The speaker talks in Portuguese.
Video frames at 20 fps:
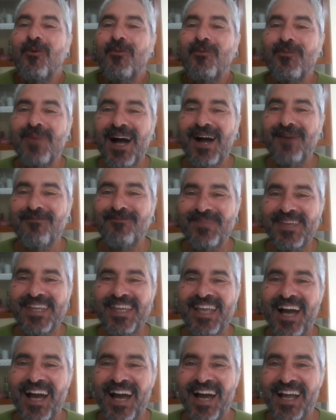uma
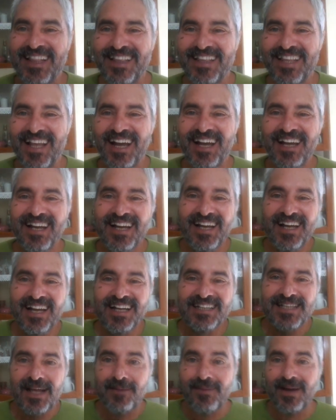piada.
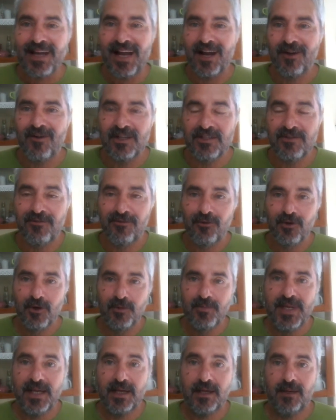Sabe aquela coisa de
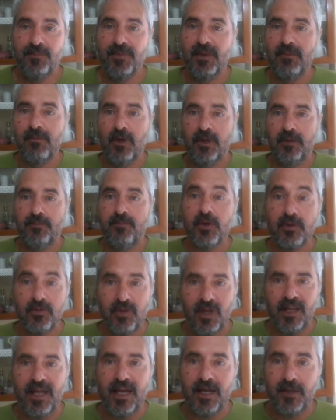formiga? Bom, em
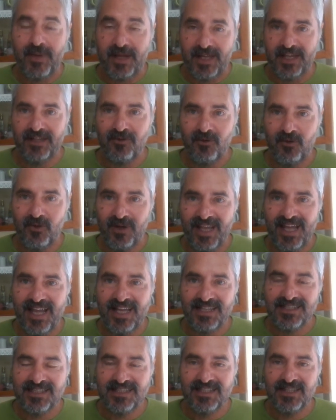Porto Alegre, para quem não
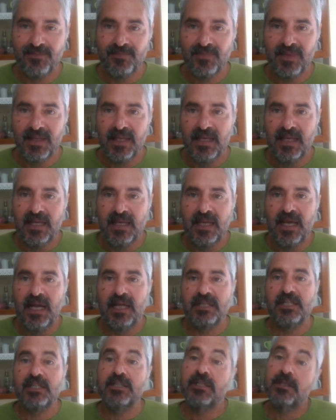conhece,
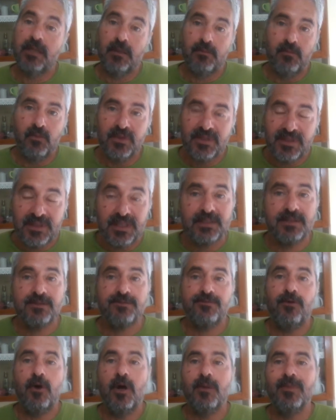a gente tem
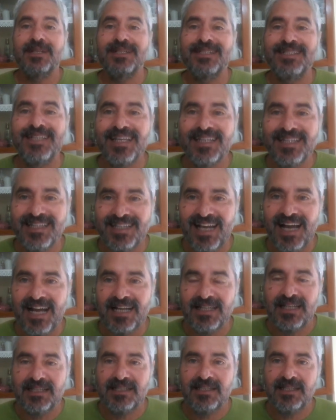muitas formas de
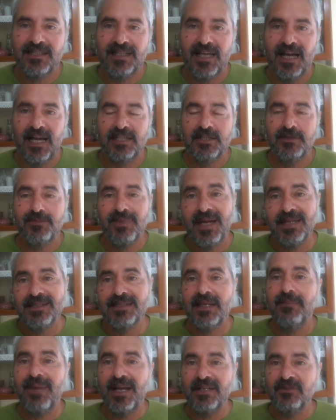entrar na cidade,
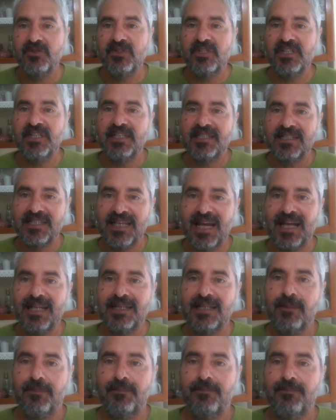mas a mais
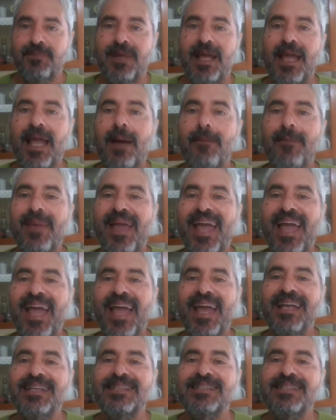utilizada é a
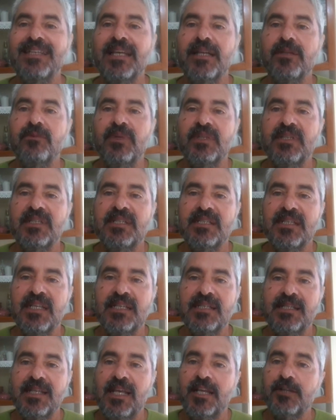
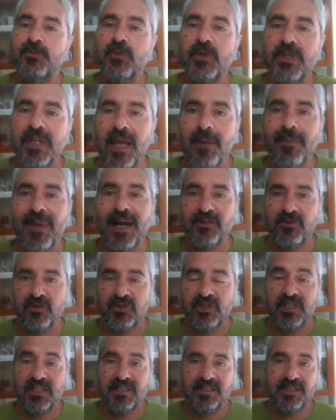BR-116. Por que mais
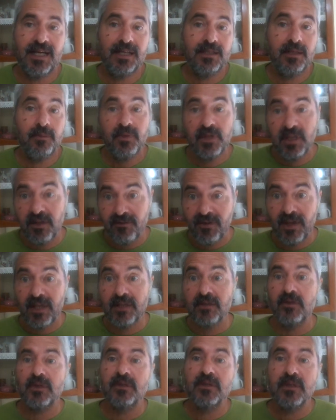utilizada? Porque
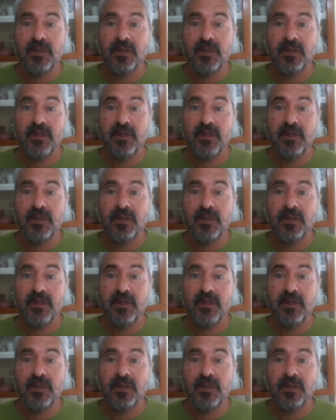vem